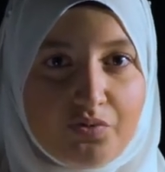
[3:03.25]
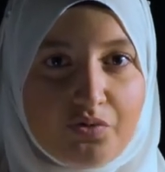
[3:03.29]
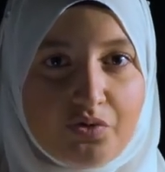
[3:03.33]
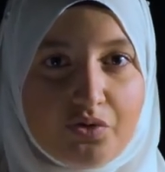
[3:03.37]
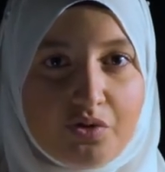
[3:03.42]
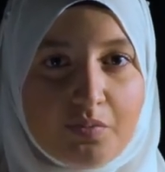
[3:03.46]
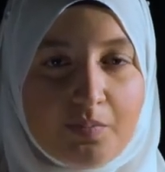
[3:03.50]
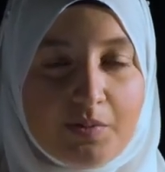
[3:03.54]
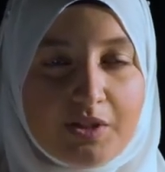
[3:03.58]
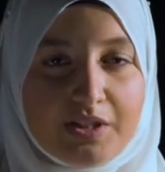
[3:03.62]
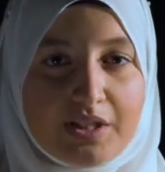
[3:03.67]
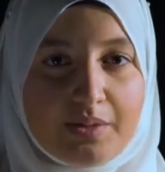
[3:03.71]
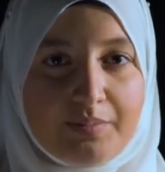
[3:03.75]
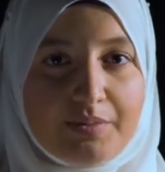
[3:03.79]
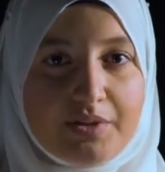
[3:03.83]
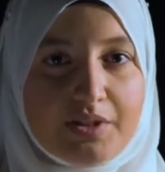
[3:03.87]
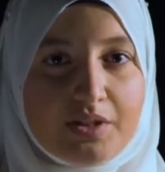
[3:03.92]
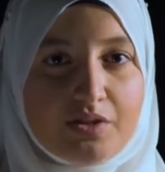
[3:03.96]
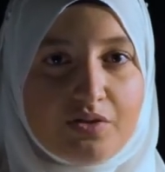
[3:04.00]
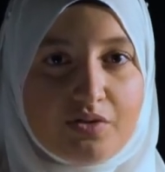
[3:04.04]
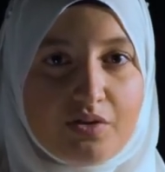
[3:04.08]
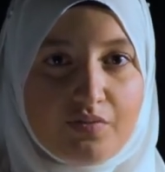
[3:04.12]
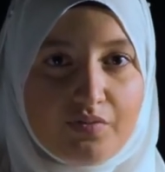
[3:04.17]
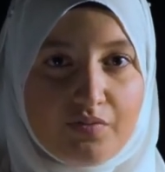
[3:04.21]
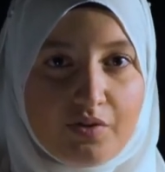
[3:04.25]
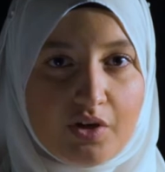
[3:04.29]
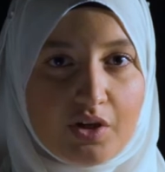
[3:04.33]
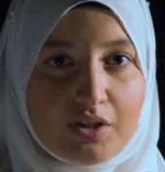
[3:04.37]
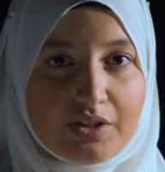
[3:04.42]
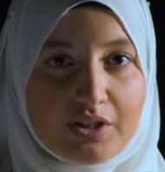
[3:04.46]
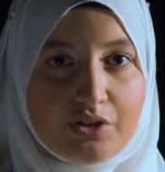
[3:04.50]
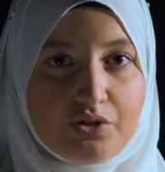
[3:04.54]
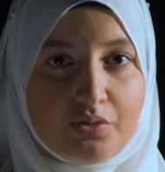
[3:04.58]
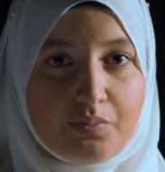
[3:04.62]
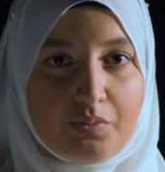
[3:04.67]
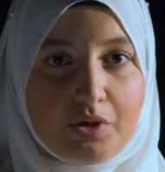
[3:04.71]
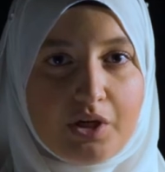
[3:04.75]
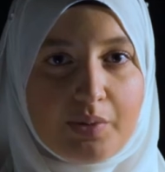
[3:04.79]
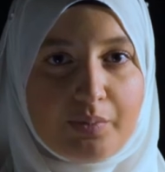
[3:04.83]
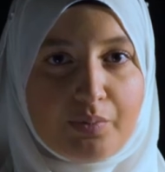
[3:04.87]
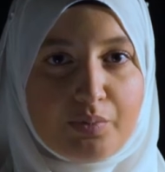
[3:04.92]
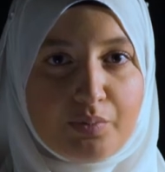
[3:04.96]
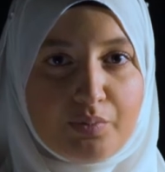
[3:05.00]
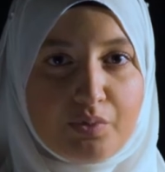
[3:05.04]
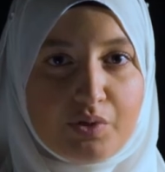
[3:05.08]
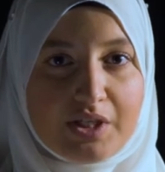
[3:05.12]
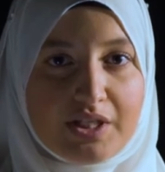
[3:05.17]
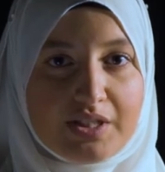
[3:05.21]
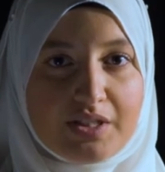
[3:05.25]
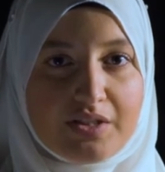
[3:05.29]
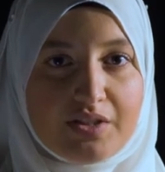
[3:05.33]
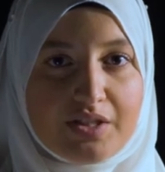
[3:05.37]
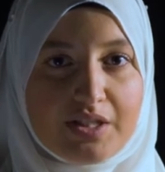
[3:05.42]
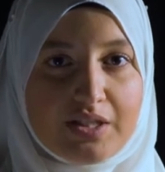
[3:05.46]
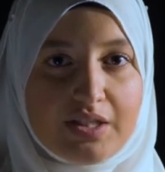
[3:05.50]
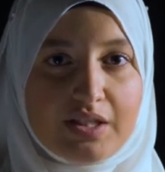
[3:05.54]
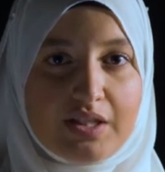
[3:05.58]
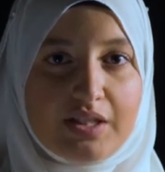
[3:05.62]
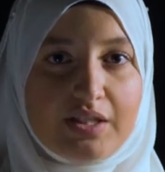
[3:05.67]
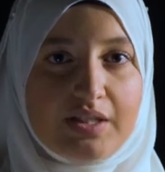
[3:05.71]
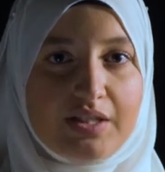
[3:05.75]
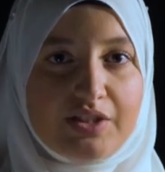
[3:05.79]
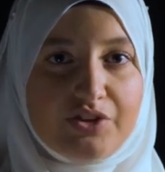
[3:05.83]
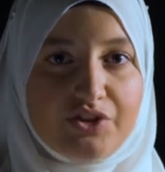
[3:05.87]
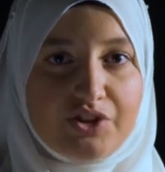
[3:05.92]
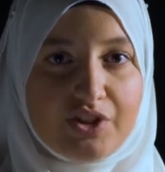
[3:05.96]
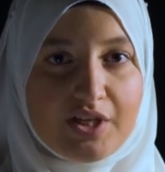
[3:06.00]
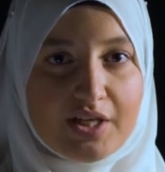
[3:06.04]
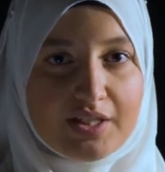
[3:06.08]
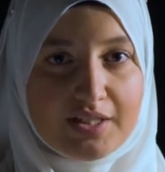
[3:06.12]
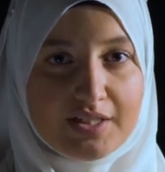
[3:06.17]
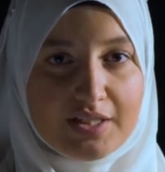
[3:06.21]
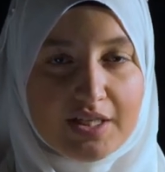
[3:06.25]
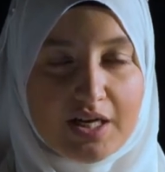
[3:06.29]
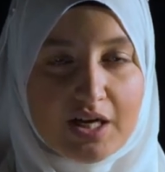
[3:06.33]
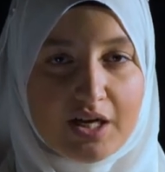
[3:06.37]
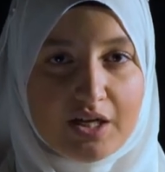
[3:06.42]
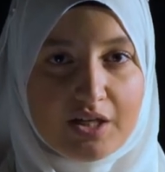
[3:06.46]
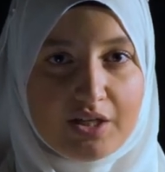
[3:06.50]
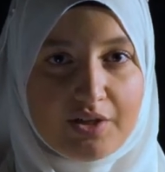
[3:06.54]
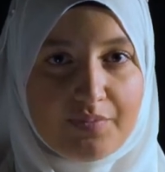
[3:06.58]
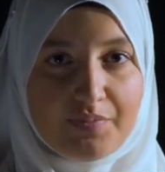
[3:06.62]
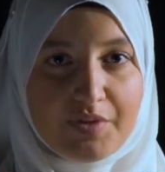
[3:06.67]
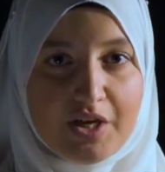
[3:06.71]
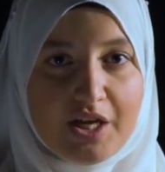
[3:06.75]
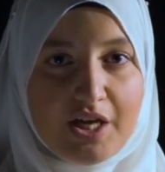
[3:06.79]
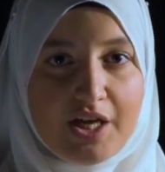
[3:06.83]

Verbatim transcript: fu completamente sconvolta dopo la promulgazione delle leggi razziali,